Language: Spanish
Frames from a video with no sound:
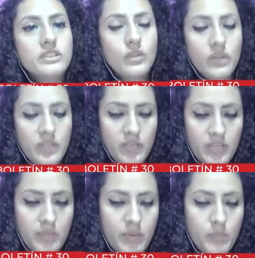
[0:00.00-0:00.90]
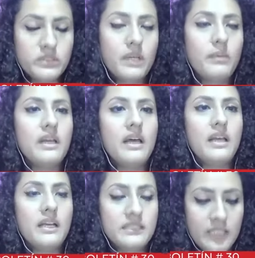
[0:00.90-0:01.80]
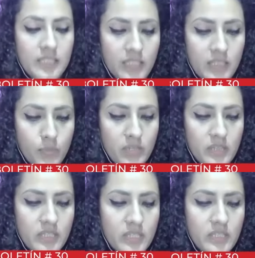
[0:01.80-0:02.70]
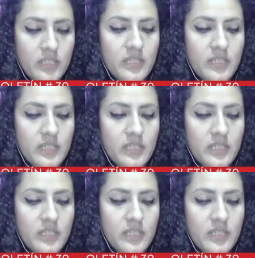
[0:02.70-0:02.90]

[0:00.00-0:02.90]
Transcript: Hoy eh, vamos a hablar acerca del boletín